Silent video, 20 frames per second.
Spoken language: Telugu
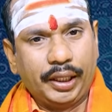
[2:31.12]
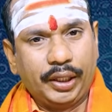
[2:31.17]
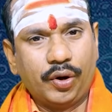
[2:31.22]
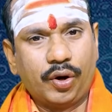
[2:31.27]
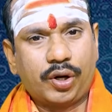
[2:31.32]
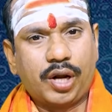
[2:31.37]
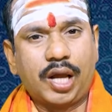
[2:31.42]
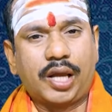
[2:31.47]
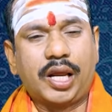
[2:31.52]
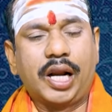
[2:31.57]
ఈ
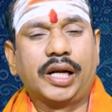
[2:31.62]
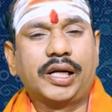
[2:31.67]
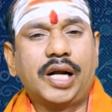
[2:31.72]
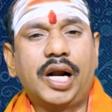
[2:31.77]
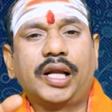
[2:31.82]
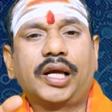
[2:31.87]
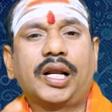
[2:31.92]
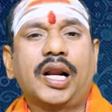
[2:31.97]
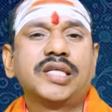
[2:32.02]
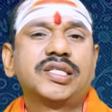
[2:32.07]
యొక్క
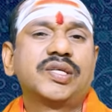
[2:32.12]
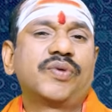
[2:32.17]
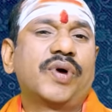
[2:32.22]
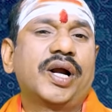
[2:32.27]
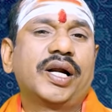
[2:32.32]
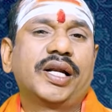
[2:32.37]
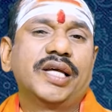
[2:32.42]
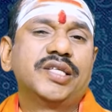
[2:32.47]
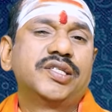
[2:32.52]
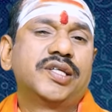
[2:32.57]
కర్కాటక రాశి
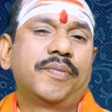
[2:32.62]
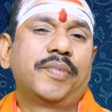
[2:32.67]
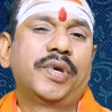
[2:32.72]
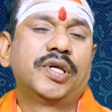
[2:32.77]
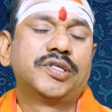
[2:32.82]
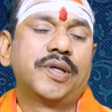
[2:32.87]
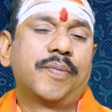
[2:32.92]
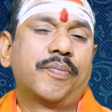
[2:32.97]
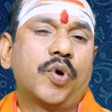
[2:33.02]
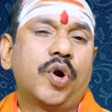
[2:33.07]
ఒకటే అని
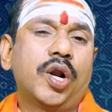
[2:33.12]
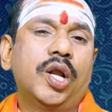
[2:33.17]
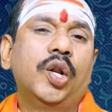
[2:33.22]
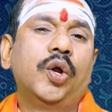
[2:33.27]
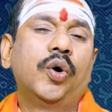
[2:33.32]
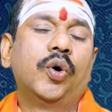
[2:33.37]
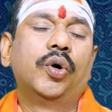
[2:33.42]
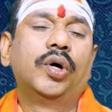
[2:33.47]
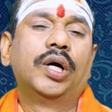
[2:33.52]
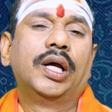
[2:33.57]
చెప్పి
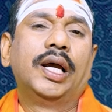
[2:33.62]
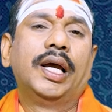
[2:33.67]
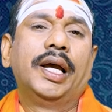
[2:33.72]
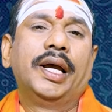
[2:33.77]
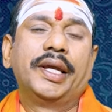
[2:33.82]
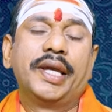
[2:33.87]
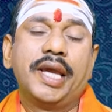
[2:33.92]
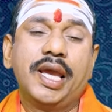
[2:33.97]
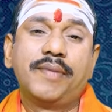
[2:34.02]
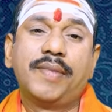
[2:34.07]
చెప్పుకోవడంలో
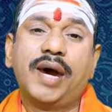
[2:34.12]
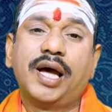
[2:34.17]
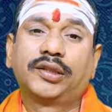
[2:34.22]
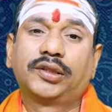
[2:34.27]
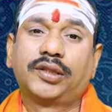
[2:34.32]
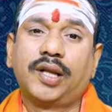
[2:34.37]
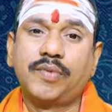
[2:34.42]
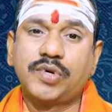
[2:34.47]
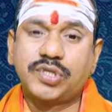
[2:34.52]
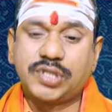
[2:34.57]

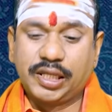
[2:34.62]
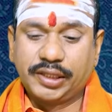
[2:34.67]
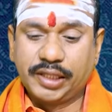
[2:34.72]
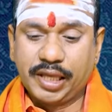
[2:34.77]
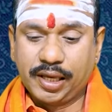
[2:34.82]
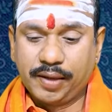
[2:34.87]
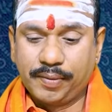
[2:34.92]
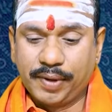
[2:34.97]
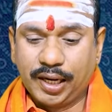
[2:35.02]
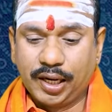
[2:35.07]
ఏమాత్రము
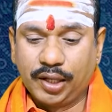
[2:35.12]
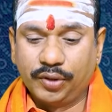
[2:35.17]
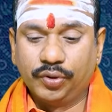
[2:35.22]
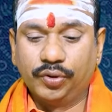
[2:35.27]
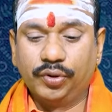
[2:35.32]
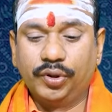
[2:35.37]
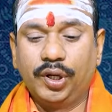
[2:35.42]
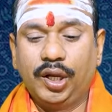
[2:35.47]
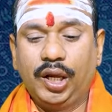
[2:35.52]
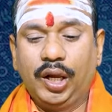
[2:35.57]
సందేహమే
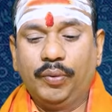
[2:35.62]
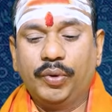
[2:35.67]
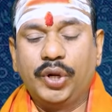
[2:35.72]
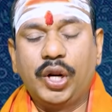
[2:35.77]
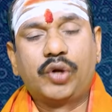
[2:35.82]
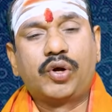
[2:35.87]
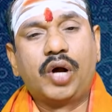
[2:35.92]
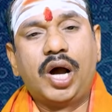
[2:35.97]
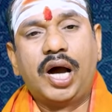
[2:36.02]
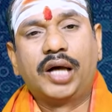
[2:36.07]
లేదు
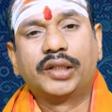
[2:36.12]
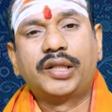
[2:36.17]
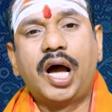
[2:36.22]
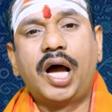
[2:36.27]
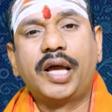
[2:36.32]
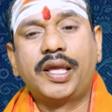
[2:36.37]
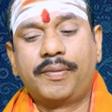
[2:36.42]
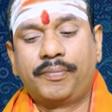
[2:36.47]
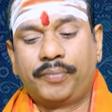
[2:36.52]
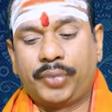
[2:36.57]
వీరి యొక్క
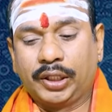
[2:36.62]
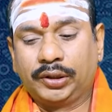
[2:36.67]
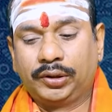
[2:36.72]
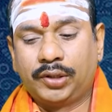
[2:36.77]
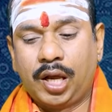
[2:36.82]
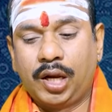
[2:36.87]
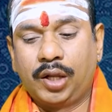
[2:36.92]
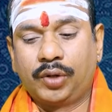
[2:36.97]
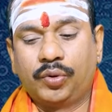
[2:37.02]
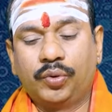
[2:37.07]
ఆదాయం
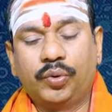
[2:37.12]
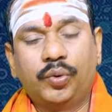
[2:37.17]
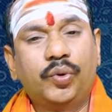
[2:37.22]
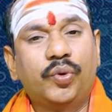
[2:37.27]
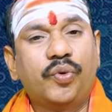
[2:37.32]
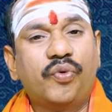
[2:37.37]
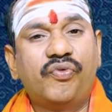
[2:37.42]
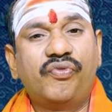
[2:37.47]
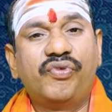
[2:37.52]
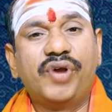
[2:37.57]
పద్నాలుగు
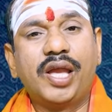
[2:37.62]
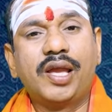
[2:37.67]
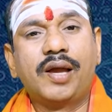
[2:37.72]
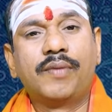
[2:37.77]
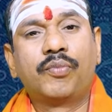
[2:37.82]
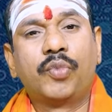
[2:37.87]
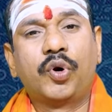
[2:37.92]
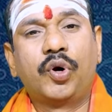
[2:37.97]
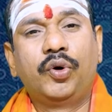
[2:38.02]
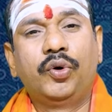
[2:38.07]

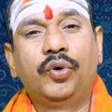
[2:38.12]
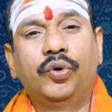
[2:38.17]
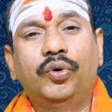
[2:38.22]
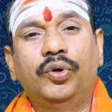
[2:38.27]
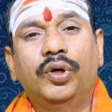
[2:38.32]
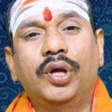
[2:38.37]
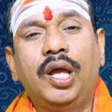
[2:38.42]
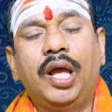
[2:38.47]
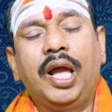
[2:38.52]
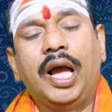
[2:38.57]
వ్యయం రెండు
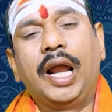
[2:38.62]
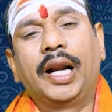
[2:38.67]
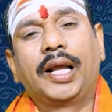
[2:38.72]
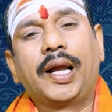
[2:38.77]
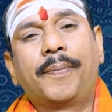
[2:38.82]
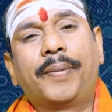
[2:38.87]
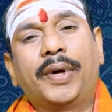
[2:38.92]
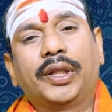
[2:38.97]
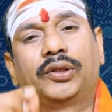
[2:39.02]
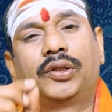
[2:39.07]

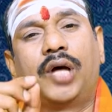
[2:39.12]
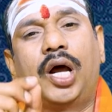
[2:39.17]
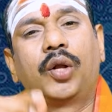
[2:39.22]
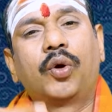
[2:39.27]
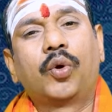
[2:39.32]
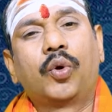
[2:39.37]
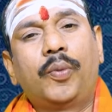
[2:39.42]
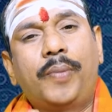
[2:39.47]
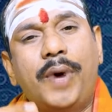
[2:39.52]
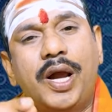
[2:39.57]
అనగా
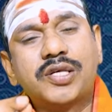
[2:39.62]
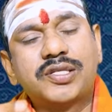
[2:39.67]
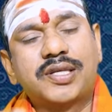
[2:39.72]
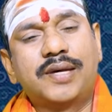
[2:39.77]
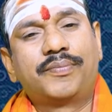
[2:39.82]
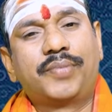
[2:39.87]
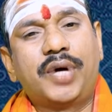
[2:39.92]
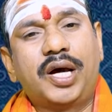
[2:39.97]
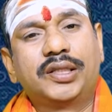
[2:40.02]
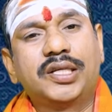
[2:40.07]
పద్నాలుగు రూపాయలు
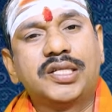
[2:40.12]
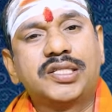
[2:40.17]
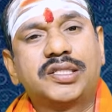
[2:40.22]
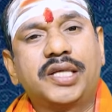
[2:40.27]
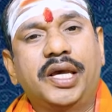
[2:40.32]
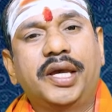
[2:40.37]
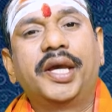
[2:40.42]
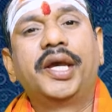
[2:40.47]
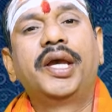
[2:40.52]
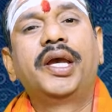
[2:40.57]

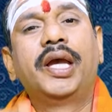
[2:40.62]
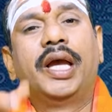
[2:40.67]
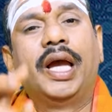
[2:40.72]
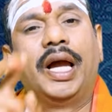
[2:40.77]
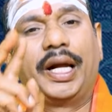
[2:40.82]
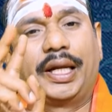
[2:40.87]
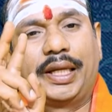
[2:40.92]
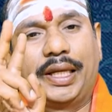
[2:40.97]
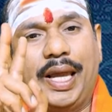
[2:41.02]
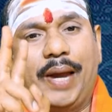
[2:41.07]
సంపాదిస్తే
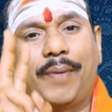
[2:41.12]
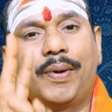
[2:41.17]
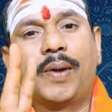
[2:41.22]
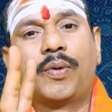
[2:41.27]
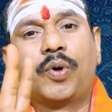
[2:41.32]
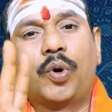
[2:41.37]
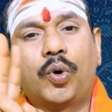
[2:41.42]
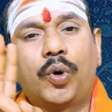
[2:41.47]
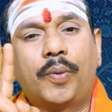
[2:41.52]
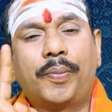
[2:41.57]

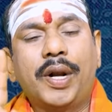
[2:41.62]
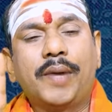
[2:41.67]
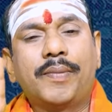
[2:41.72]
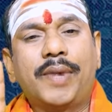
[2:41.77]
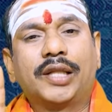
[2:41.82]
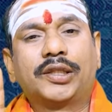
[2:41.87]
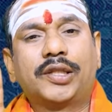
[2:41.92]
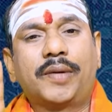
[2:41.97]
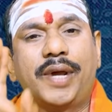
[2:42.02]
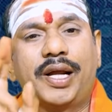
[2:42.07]
కేవలం రెండు రూపాయలు
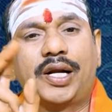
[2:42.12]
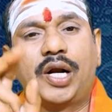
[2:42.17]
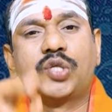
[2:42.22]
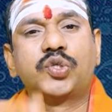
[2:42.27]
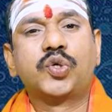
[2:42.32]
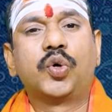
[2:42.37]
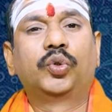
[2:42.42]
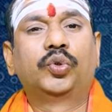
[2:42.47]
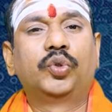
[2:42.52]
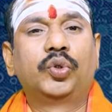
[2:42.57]
మాత్రమే
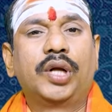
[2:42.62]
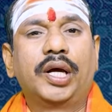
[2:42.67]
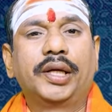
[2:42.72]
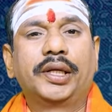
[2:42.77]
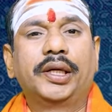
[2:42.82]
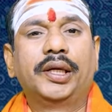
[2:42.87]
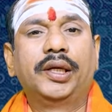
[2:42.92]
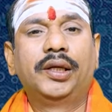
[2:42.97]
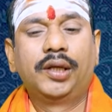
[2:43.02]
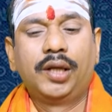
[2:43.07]
ఖర్చు
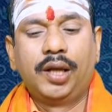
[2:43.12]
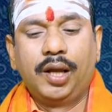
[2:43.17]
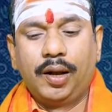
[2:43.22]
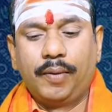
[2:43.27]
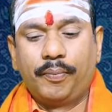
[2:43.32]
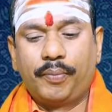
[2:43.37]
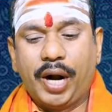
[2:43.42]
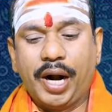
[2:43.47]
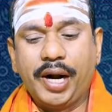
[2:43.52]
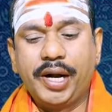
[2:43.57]
అవుతున్నాయి
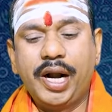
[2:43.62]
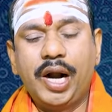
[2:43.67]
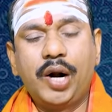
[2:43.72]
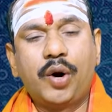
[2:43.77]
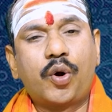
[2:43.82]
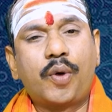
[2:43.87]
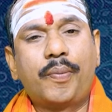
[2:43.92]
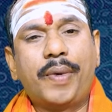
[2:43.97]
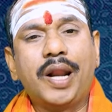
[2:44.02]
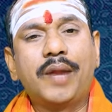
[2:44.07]

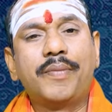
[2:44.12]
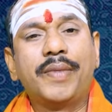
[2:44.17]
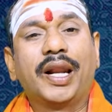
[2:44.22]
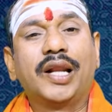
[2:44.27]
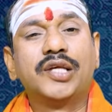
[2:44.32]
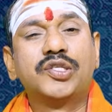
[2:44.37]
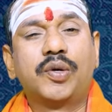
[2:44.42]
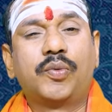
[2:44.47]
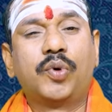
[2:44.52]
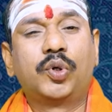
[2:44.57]
పన్నెండు రూపాయలు
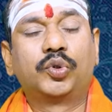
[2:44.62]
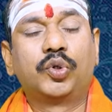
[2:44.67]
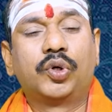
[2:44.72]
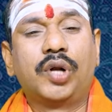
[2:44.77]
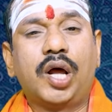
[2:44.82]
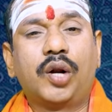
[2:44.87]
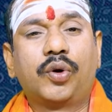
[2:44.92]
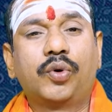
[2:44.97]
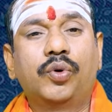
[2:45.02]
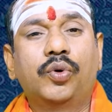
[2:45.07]

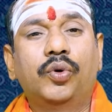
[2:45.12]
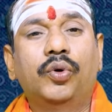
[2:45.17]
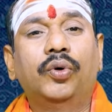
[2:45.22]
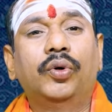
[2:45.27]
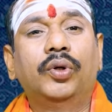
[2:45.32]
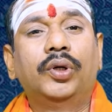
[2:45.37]
మిగిలించబోతున్నారు